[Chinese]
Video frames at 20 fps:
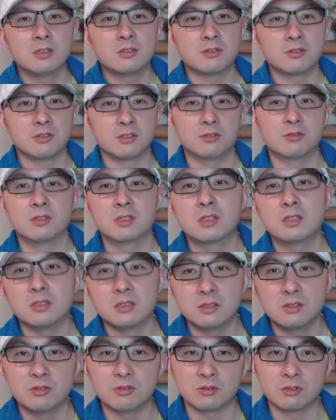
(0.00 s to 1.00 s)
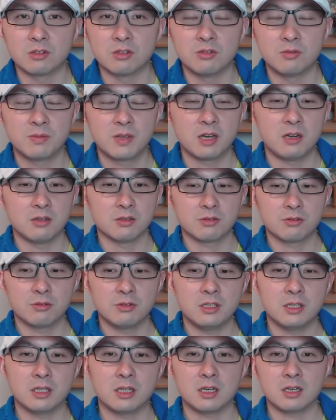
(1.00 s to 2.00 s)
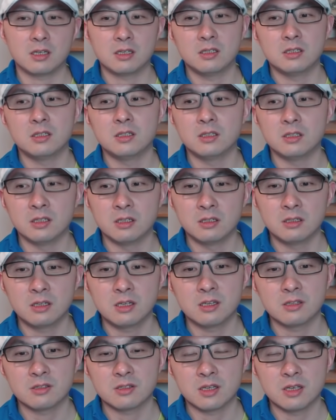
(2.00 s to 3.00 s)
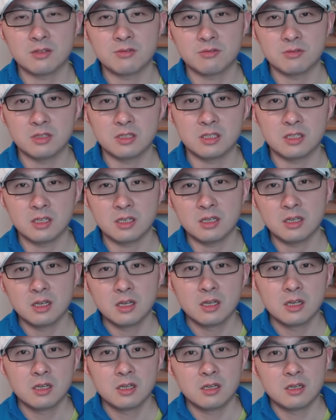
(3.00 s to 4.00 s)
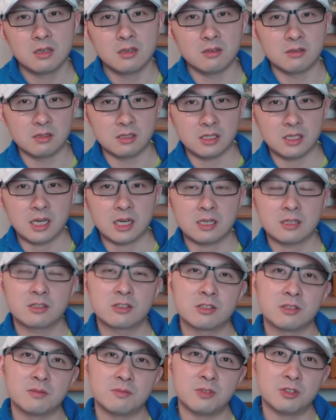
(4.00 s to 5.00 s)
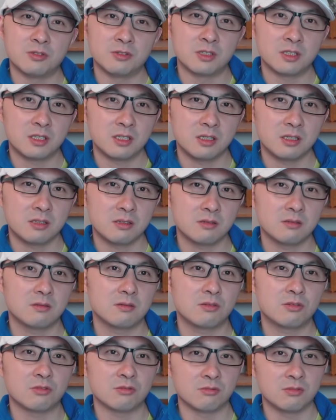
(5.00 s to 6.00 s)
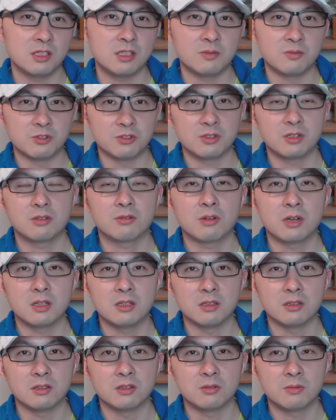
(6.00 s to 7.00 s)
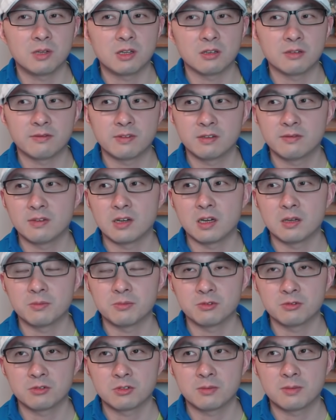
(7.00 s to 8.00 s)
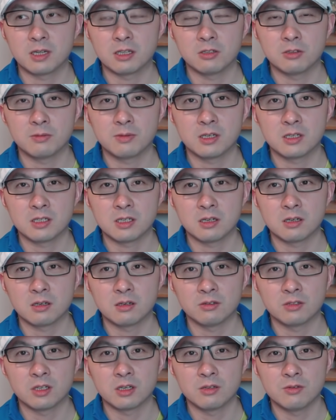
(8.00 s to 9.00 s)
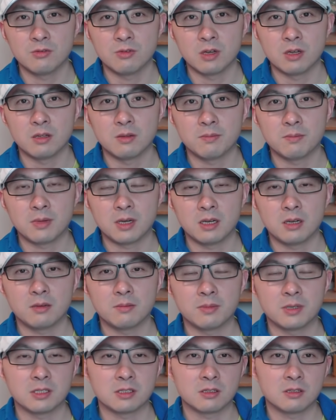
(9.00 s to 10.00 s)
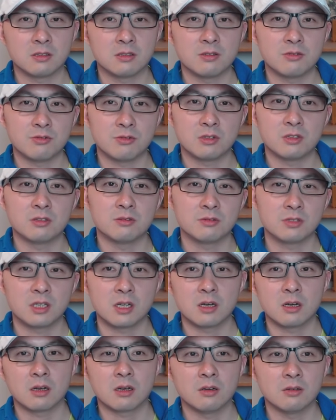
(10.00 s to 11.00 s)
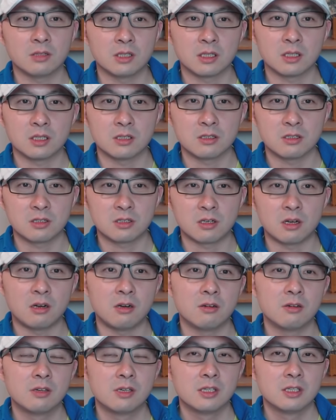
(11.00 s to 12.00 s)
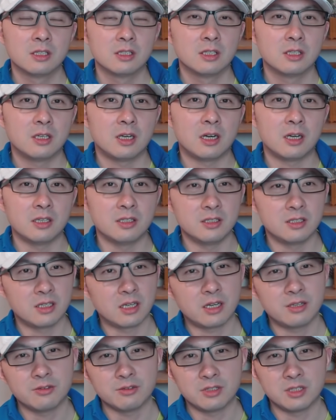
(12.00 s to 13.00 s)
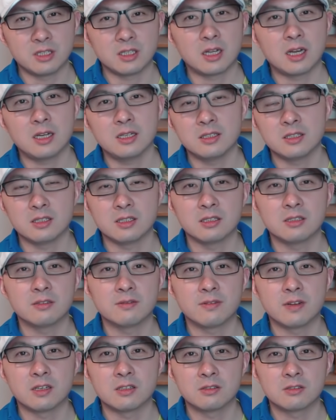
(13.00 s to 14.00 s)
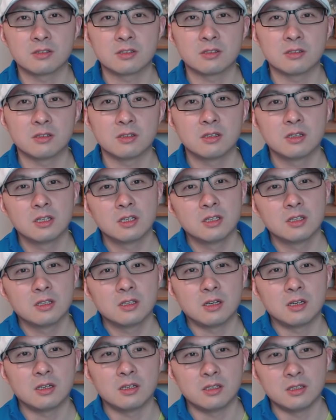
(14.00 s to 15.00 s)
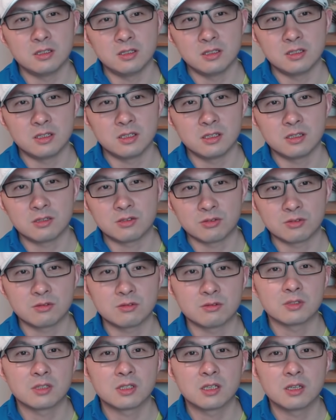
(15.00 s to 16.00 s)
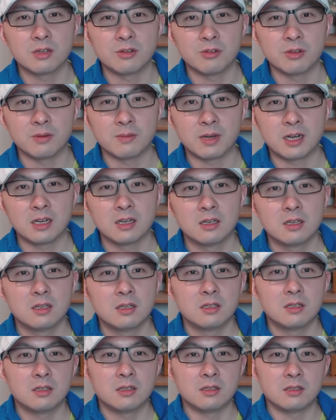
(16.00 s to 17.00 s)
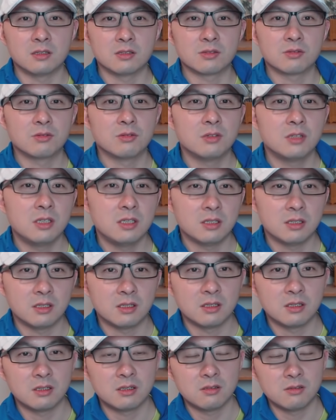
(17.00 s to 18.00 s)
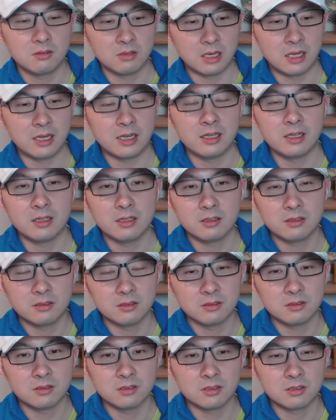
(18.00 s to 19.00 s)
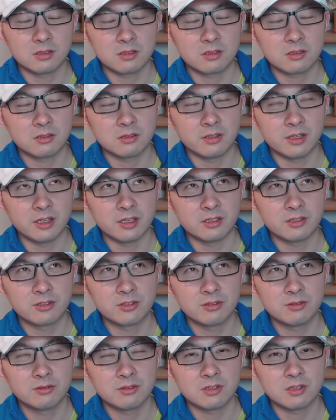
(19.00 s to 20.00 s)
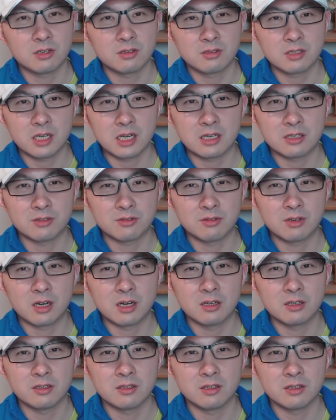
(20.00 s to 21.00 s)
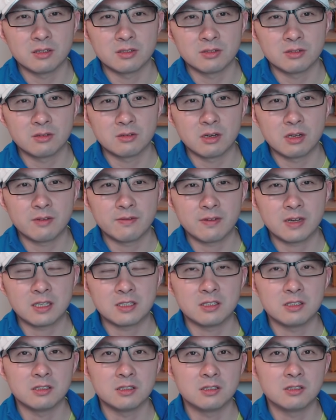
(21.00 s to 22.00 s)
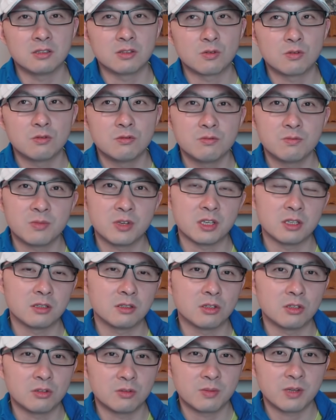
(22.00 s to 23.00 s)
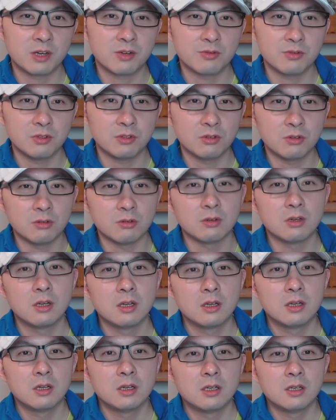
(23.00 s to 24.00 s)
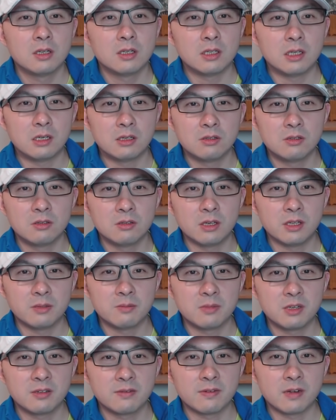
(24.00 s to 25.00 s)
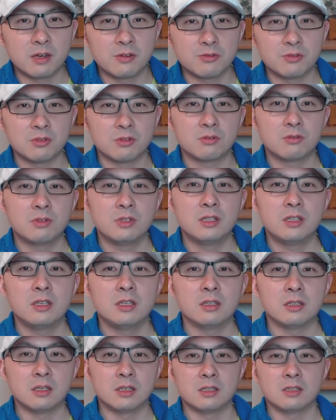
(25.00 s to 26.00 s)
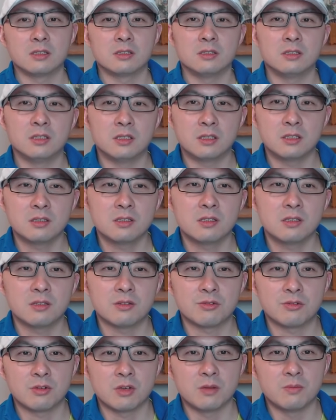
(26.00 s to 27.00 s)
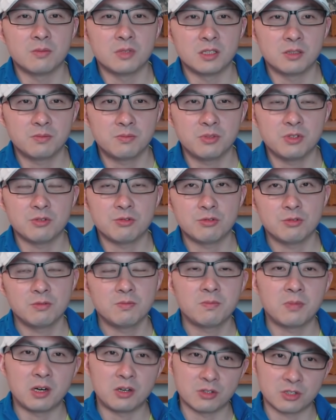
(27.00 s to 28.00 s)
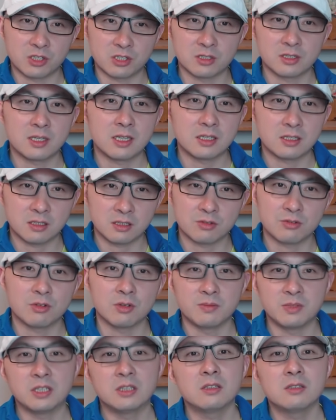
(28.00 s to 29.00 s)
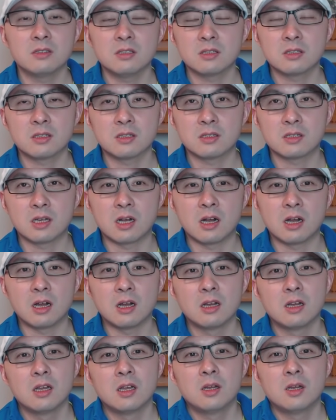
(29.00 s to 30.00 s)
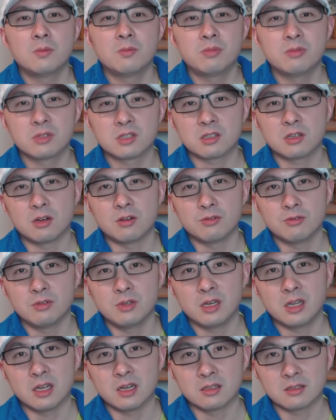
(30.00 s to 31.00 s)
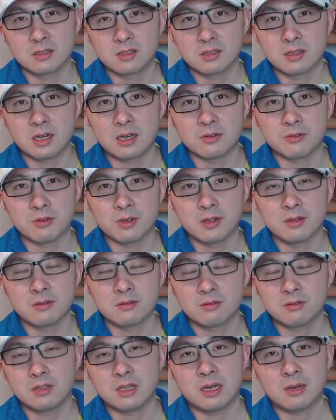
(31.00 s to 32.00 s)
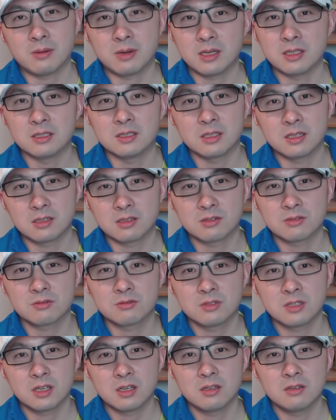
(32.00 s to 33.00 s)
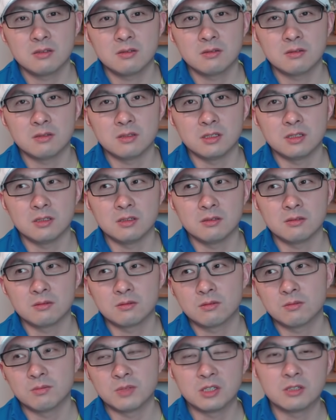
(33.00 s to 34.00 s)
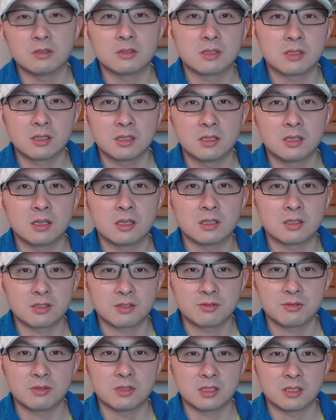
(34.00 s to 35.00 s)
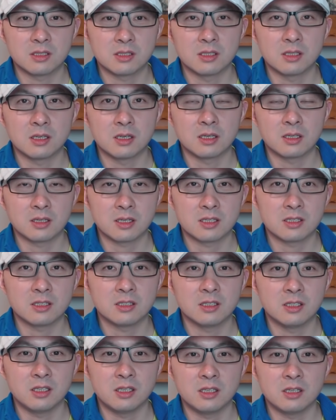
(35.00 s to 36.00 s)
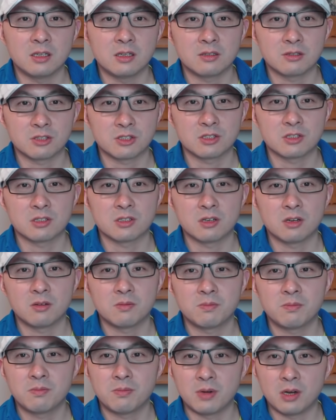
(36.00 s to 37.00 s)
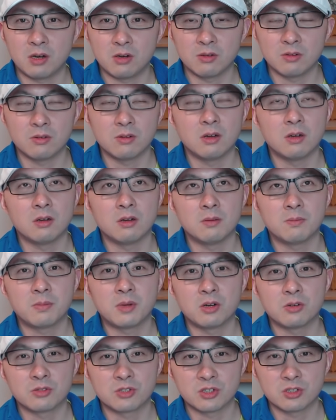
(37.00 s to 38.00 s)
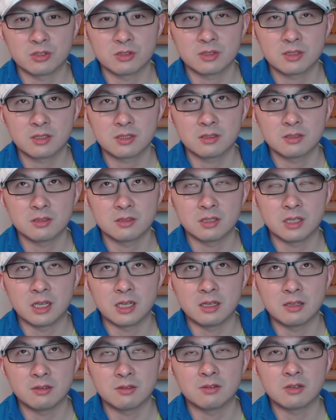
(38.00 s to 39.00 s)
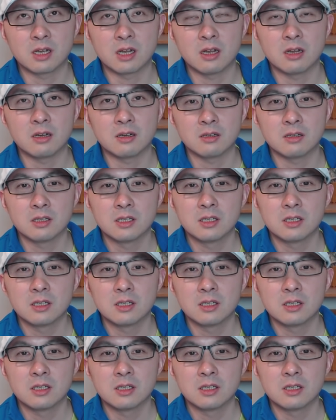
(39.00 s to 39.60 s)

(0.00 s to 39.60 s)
就有色人种投票，所以他可能呢，采取一些呃压制某些族裔、某些团体投票的方法，比如说把投票站搞得很远，把把这个地区的邮箱搞得很少，啊，以及还有其他一些，反正是。呃，一些种策略吧，呃，所以呢，后来是哪个州，乔治亚州还是哪个州？后来发起一个公平投票运动，然后联邦法律就规定呢，已登记的选民必须保持在这个选民登记册上啊，不少于两次大选，就是哪怕你在这中间你没有资格了，失去资格了，但是你也要至少保呃保持四年，我看啊，